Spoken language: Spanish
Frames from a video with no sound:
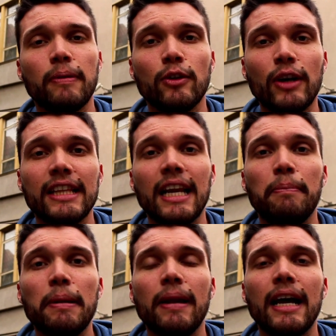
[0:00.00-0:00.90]
durante la
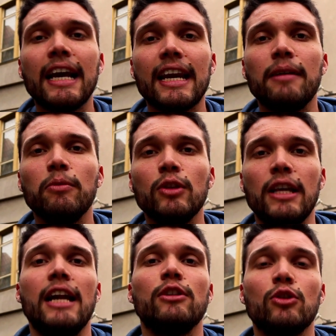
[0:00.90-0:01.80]
Primera Guerra
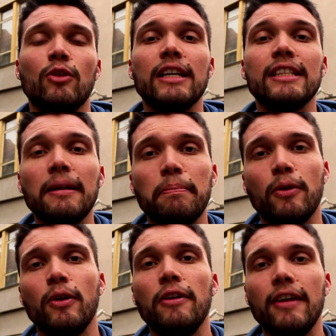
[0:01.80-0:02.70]
Mundial sus obras se
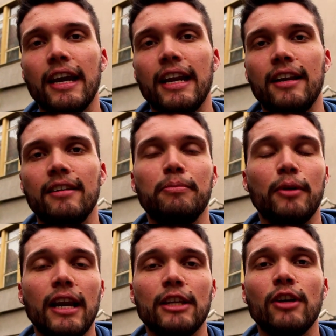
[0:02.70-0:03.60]
prohibieran
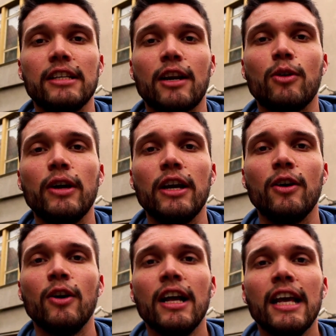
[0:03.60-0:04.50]
por el hecho de ser
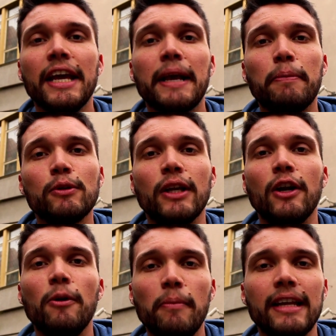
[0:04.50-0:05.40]
judío y que
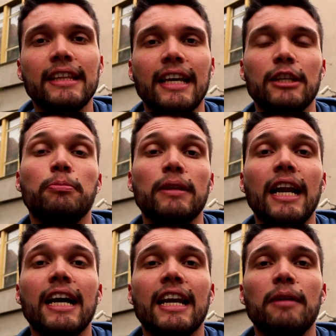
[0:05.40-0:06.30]
posteriormente, después de
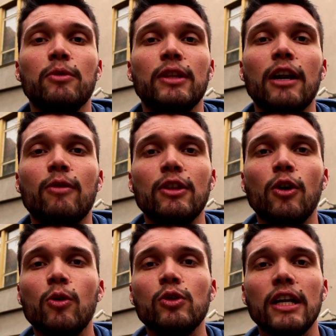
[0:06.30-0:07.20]
la Guerra Mundial, cuando
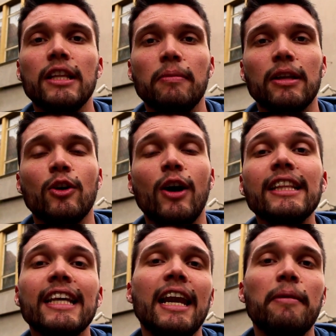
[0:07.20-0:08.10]
hubo un sentimiento
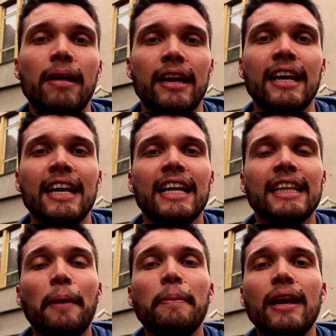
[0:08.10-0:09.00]
anti-alemán,
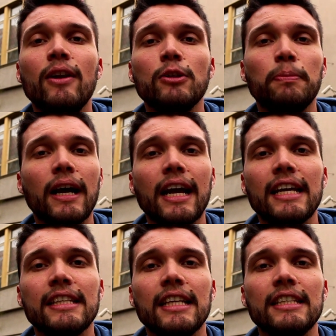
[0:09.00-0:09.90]
también los
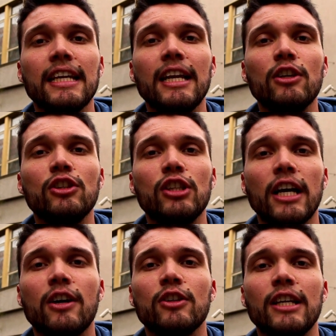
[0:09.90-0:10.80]
praguenses y los
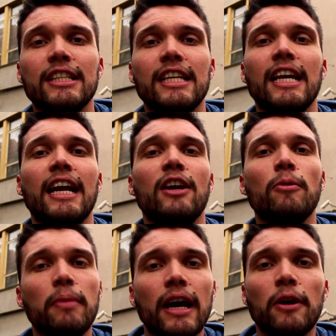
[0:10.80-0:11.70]
checos decidieran
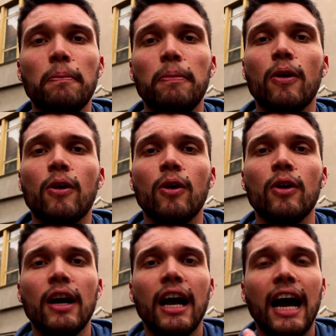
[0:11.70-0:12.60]
olvidar un poco
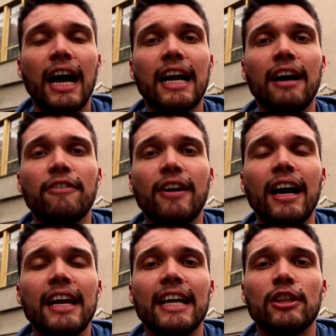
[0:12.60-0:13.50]
a
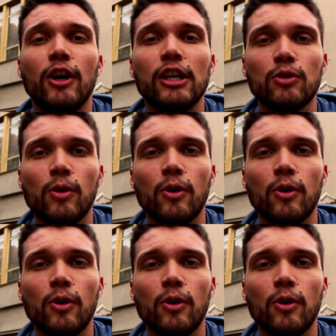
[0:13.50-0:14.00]
Kafka y a toda su